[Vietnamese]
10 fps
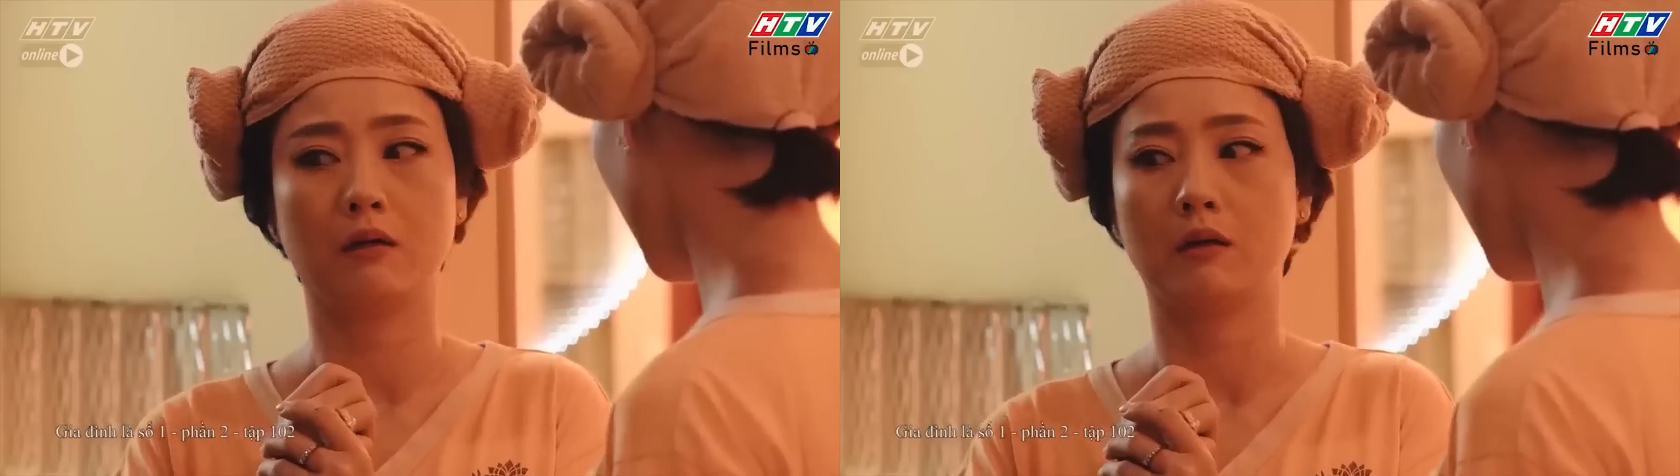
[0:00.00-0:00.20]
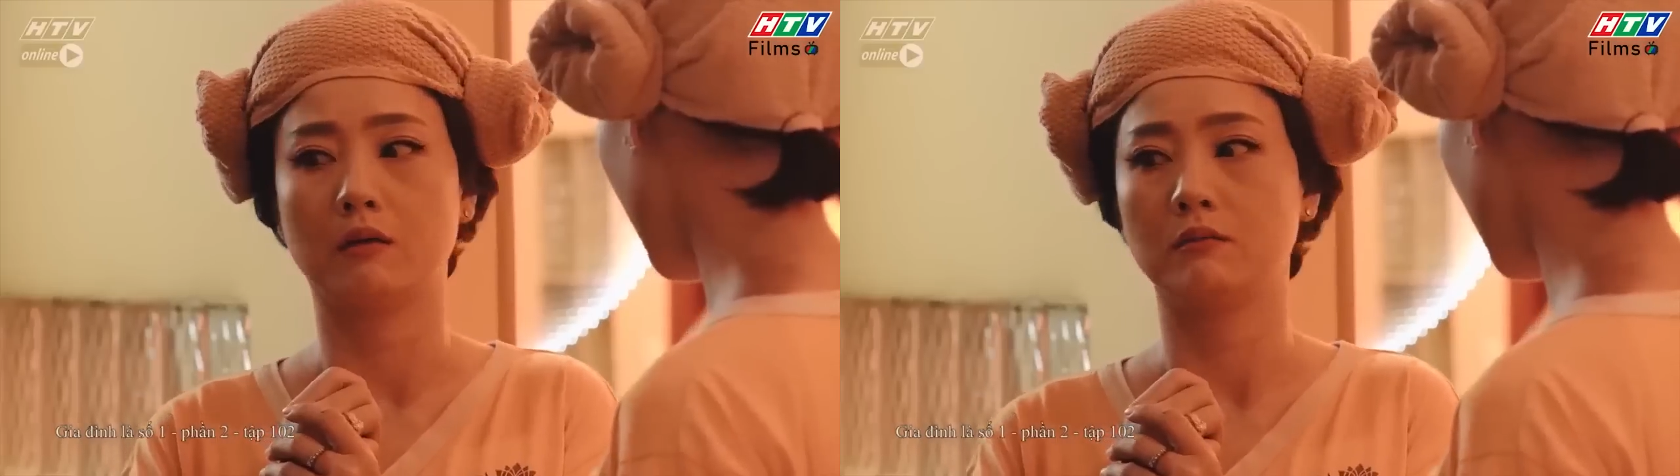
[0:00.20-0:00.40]

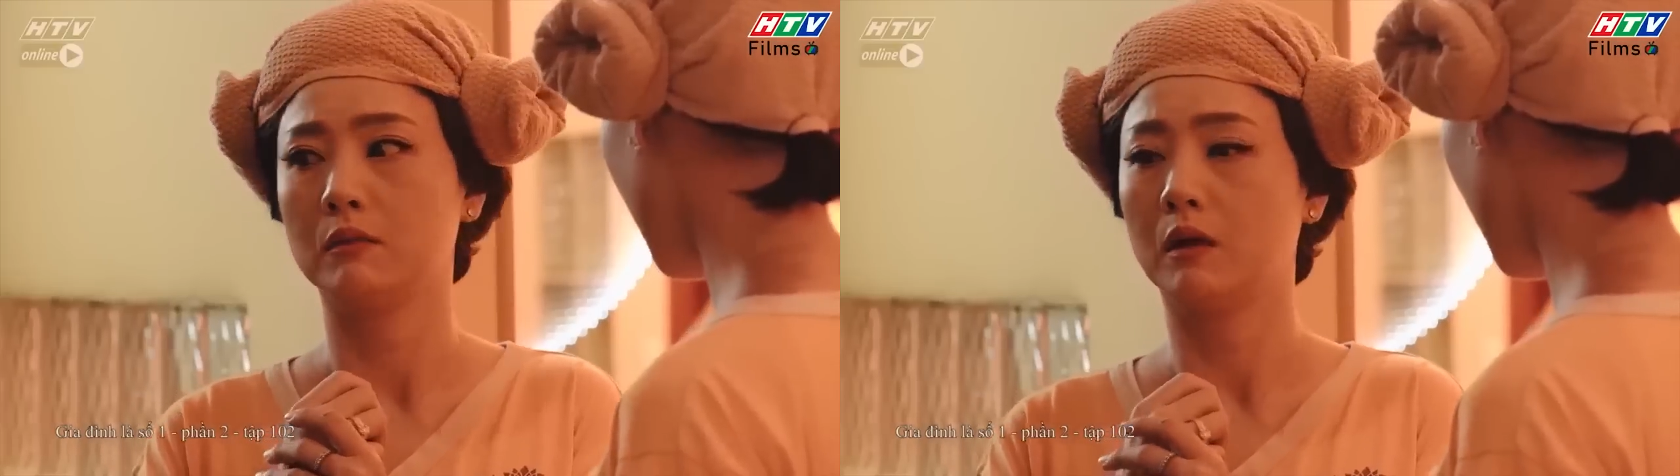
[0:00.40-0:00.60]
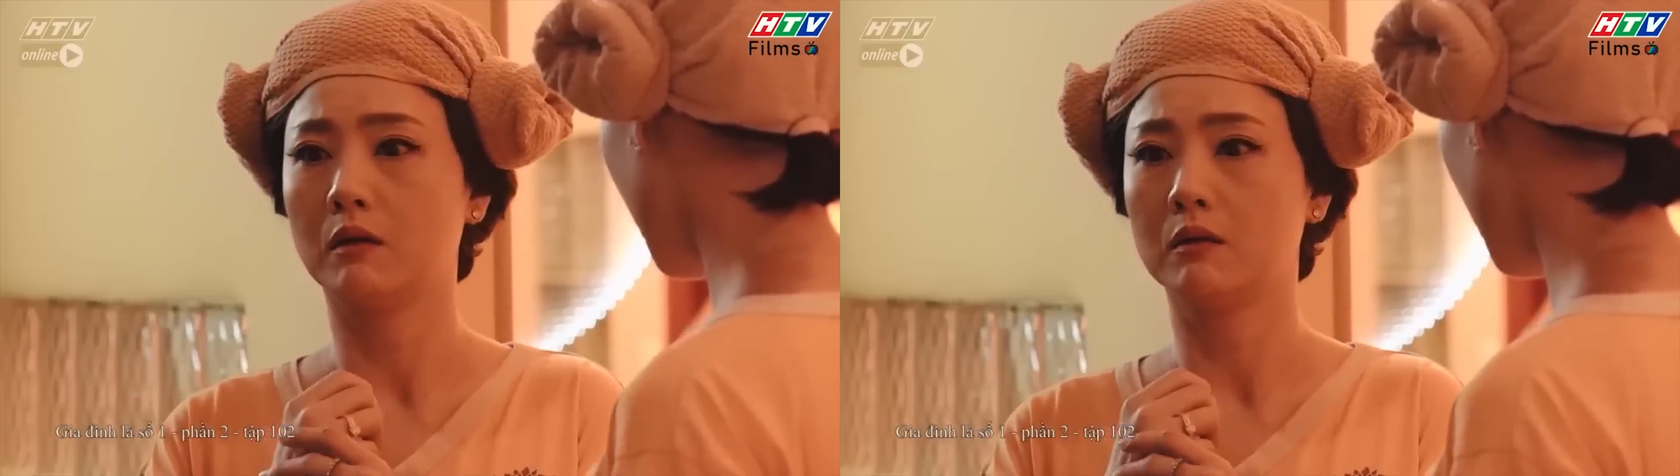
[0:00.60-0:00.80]
ờ,
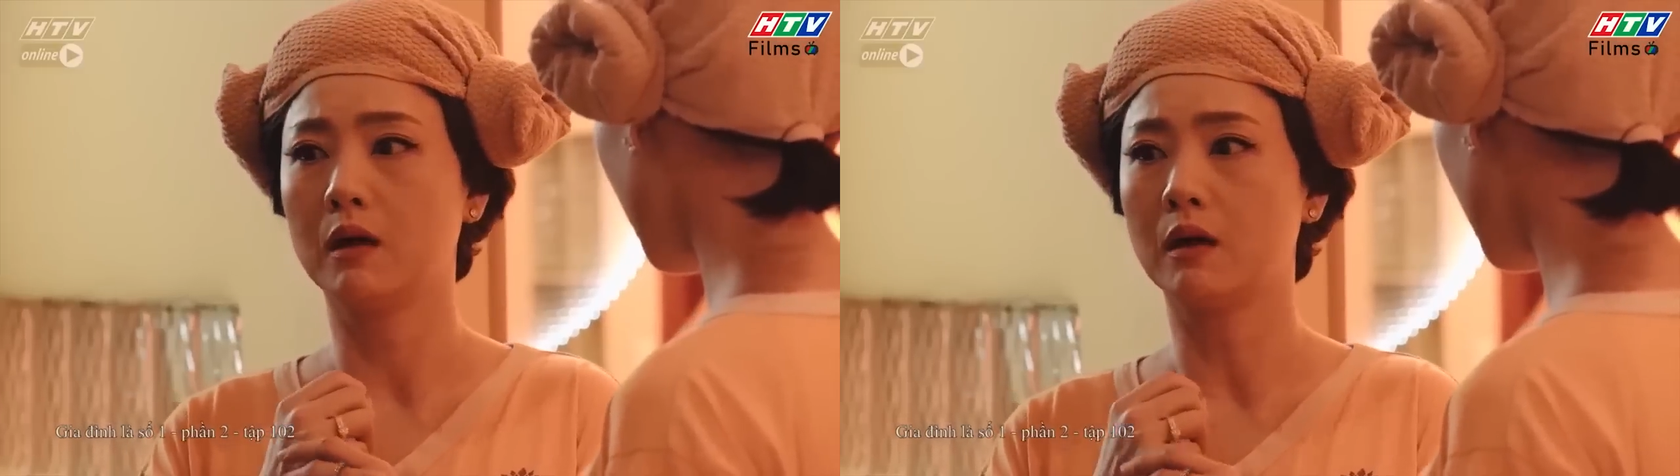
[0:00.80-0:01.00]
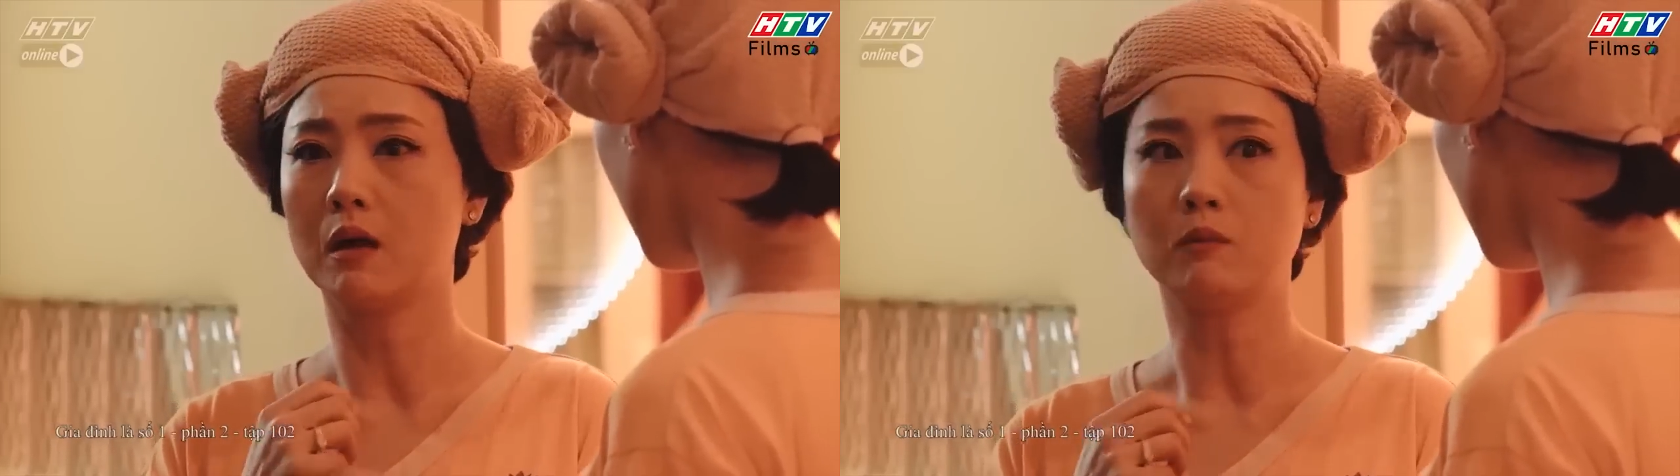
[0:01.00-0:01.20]
ờ
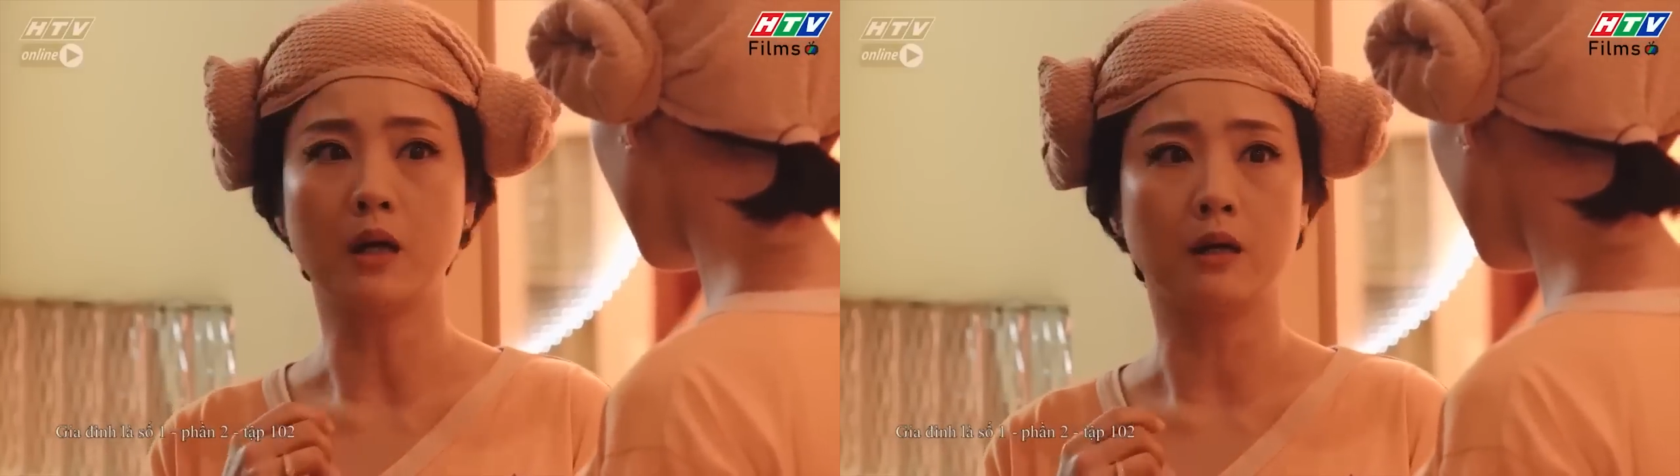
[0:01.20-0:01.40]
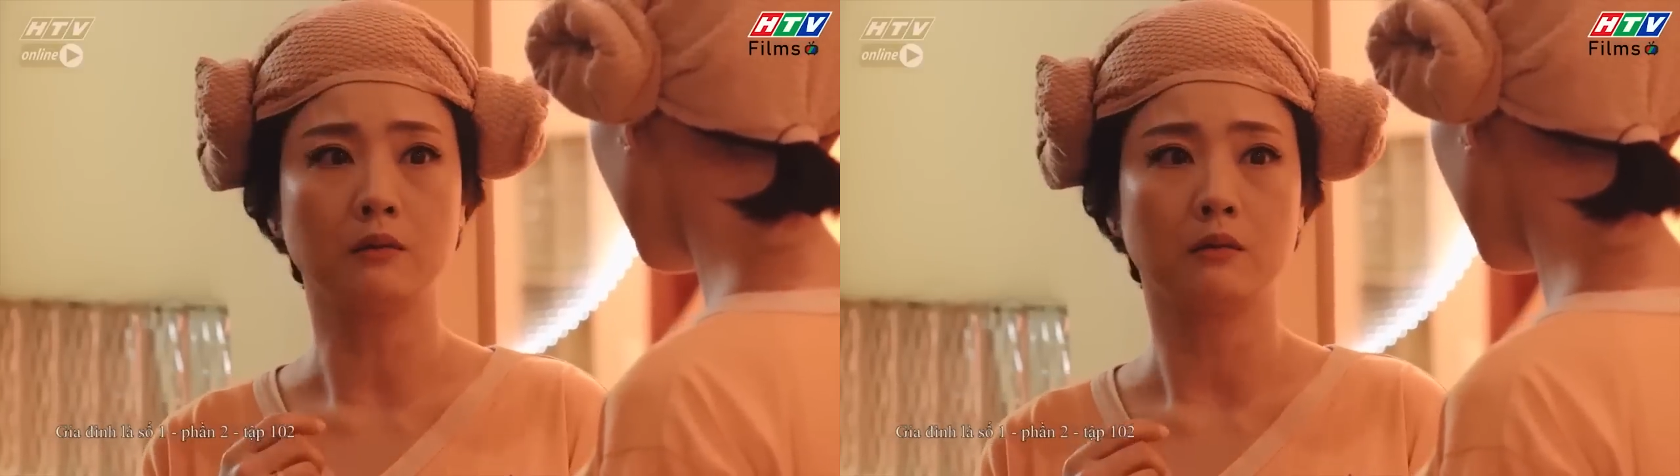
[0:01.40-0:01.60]

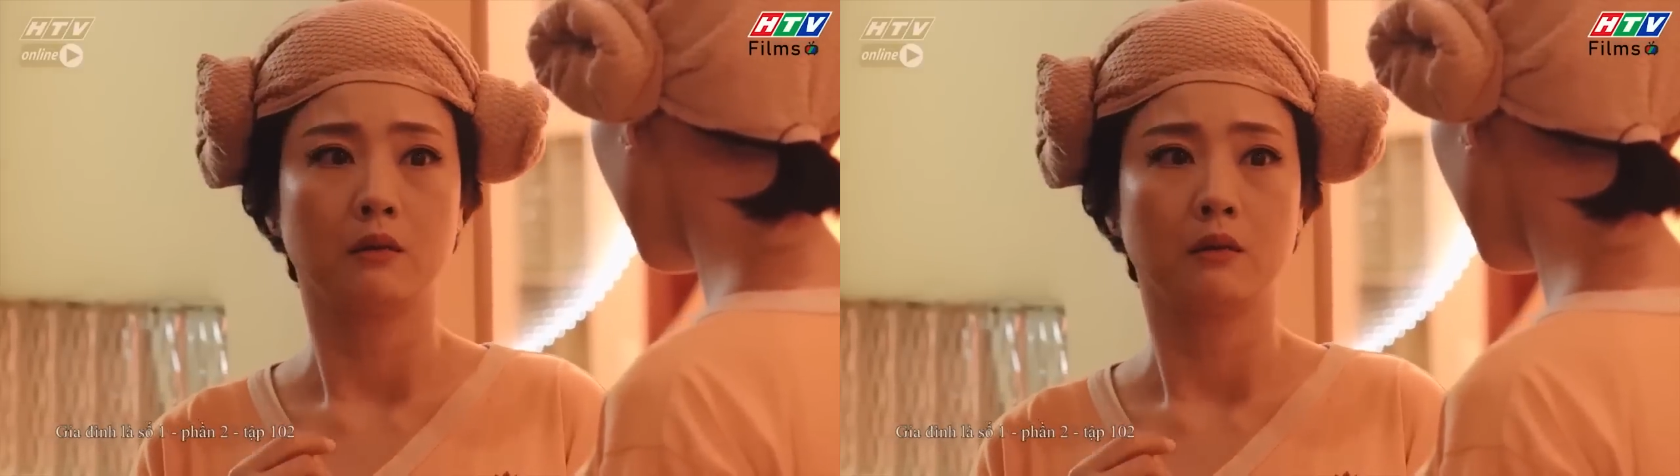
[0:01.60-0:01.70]
nóng hả